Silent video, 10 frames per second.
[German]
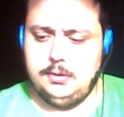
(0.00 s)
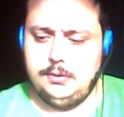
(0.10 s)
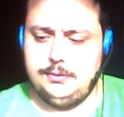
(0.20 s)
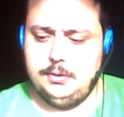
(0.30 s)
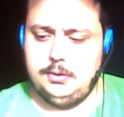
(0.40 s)

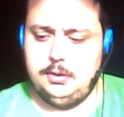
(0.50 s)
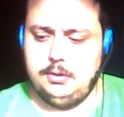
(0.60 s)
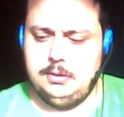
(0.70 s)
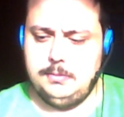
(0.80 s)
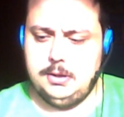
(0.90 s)
das ist ja
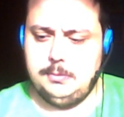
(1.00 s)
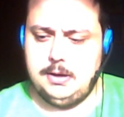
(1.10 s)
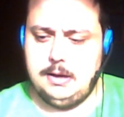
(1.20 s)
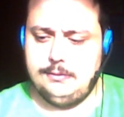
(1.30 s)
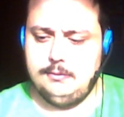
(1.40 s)
die, bei
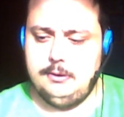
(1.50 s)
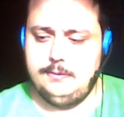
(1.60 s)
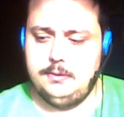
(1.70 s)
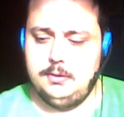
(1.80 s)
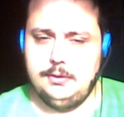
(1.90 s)
dem ersten
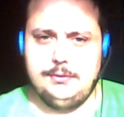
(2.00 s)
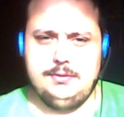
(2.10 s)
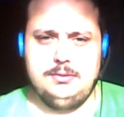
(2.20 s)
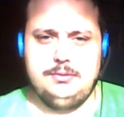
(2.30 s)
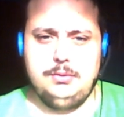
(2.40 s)
Level, das
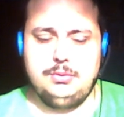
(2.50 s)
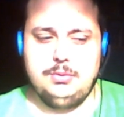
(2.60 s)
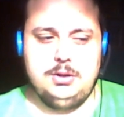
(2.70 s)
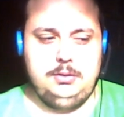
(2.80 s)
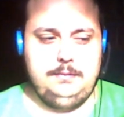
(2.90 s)
ist so, so
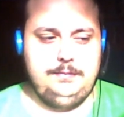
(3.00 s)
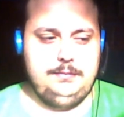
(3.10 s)
cool.